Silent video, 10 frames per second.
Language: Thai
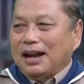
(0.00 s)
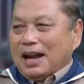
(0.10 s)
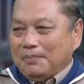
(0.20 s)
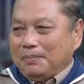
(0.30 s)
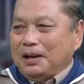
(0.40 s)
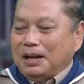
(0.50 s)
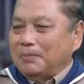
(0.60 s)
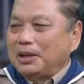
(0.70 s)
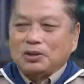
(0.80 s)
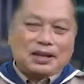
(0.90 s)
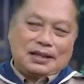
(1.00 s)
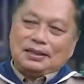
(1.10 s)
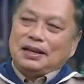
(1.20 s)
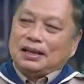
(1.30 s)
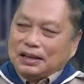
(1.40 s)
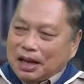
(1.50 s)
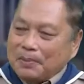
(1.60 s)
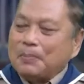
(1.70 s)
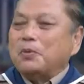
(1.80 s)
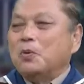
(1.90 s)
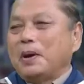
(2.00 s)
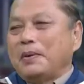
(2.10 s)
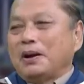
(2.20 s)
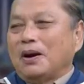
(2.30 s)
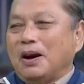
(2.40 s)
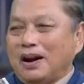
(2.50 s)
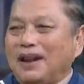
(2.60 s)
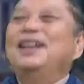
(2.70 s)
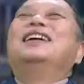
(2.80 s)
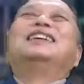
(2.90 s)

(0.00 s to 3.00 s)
นะครับเออไม่ต้องใส่เสื้อหรืออะไรผูกผ้าพันคอขอให้ผูกผ้าพันค